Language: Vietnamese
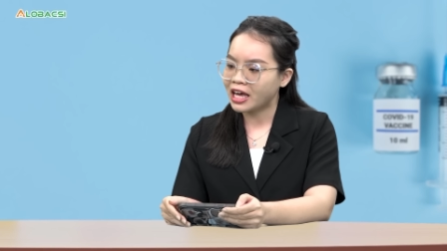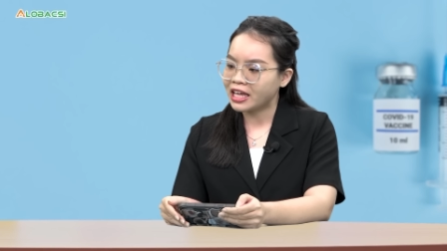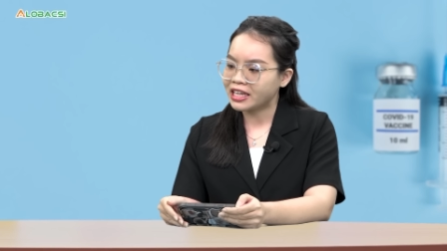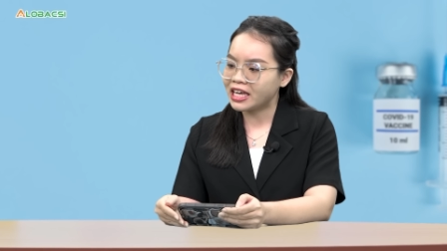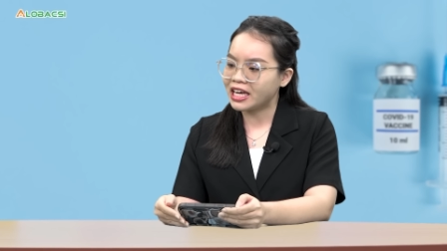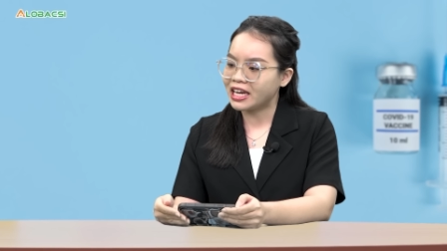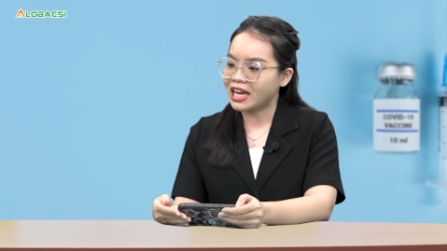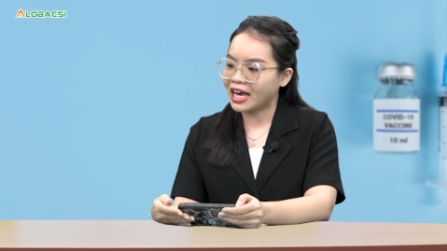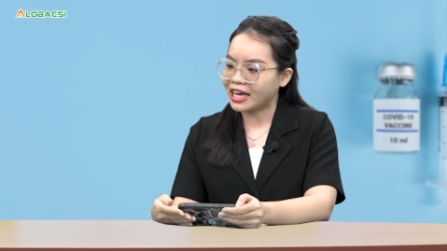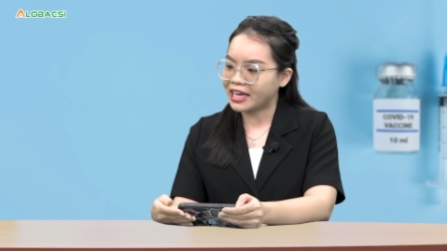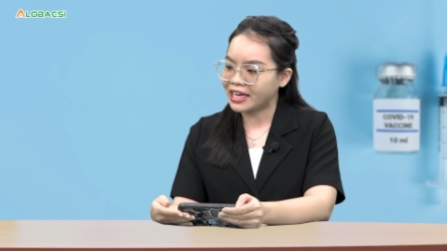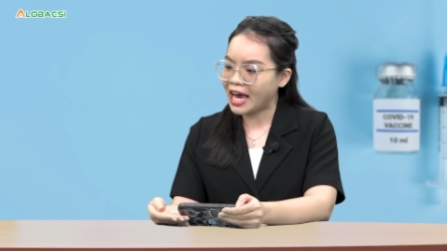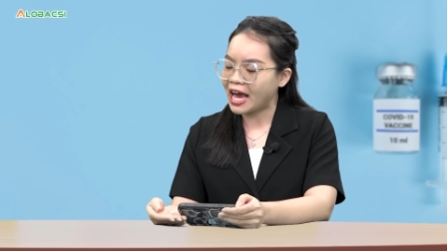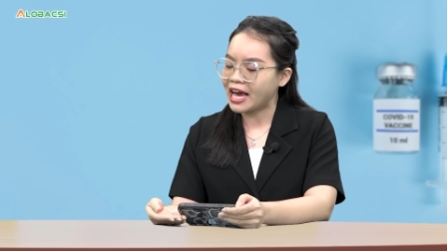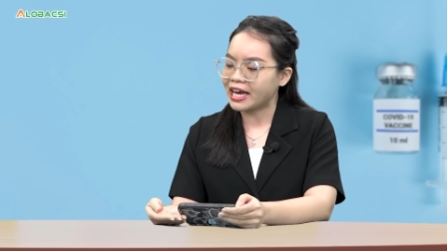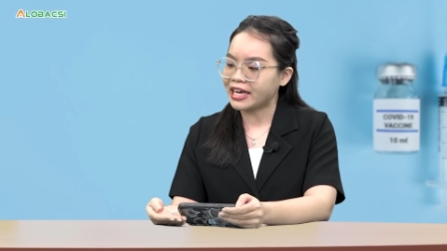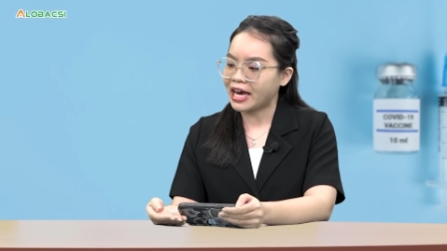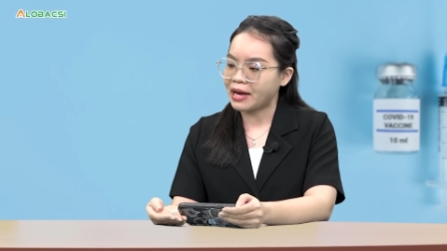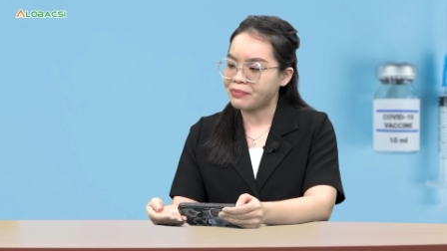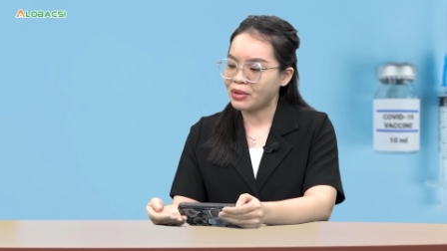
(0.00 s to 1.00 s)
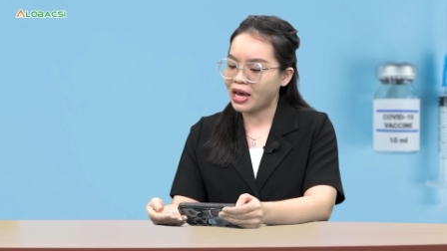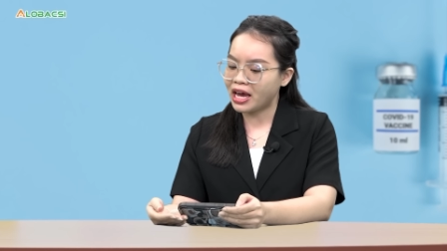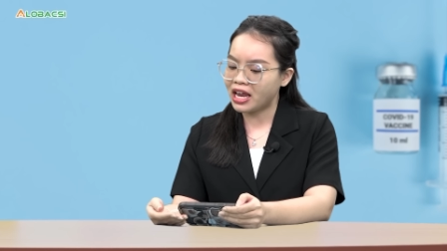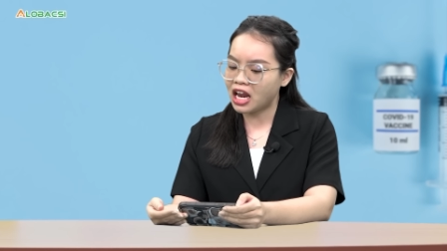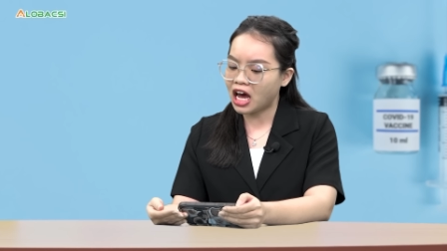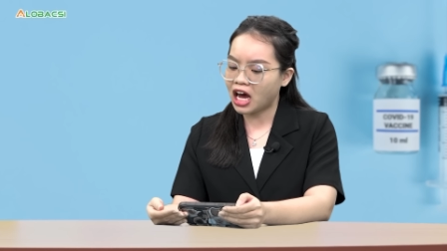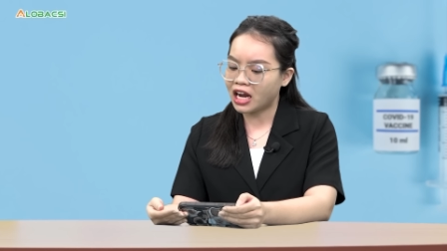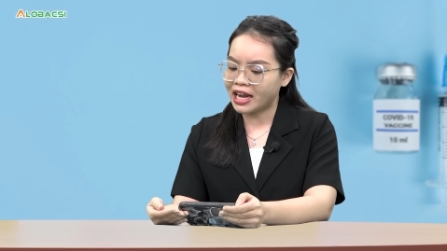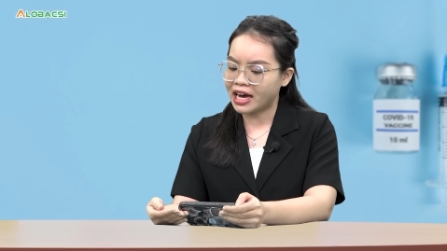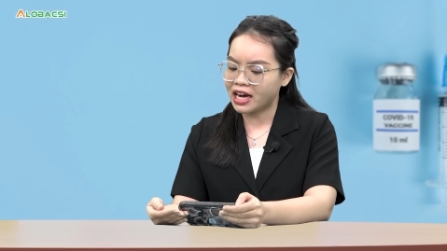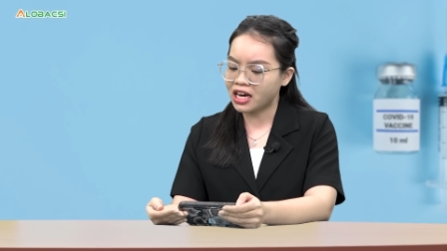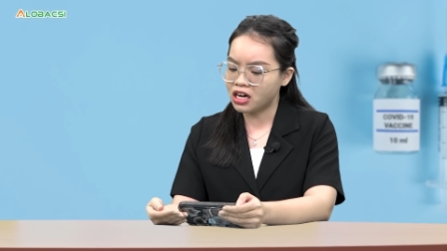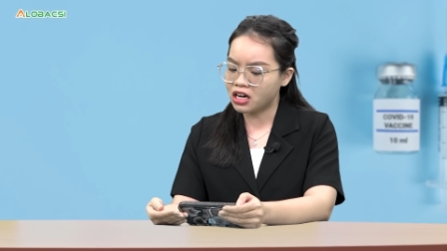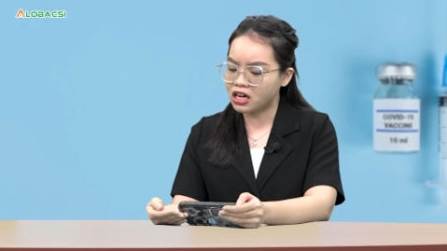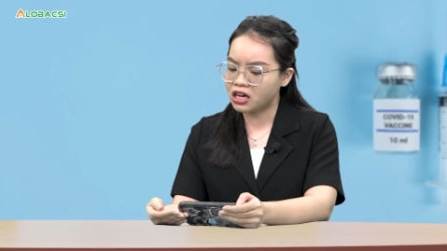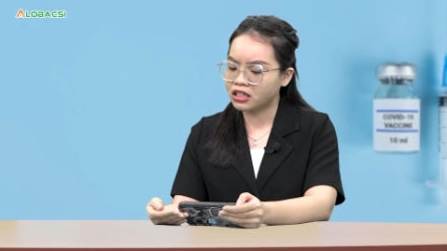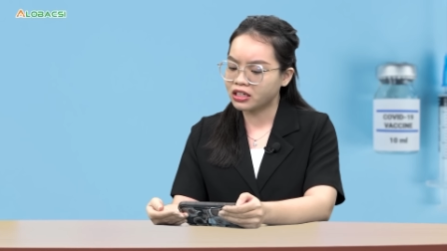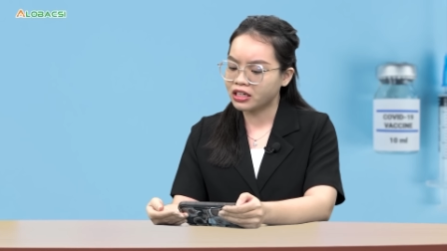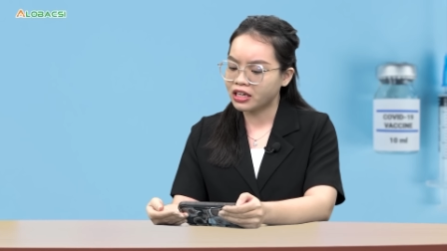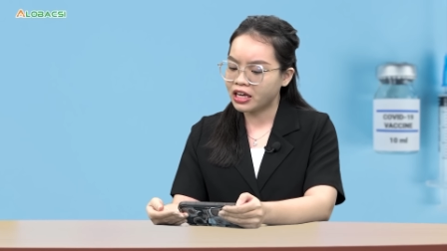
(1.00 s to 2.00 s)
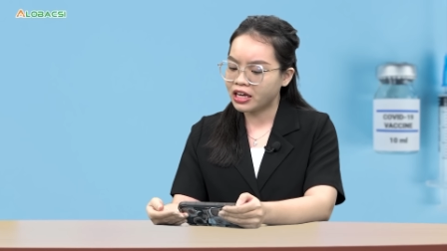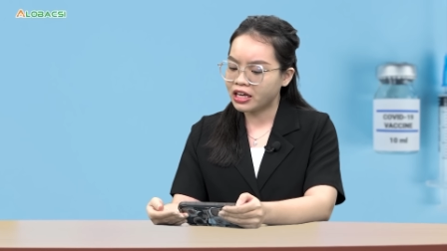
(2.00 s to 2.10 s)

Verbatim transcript: thì lại càng cảm thấy lo lắng hơn.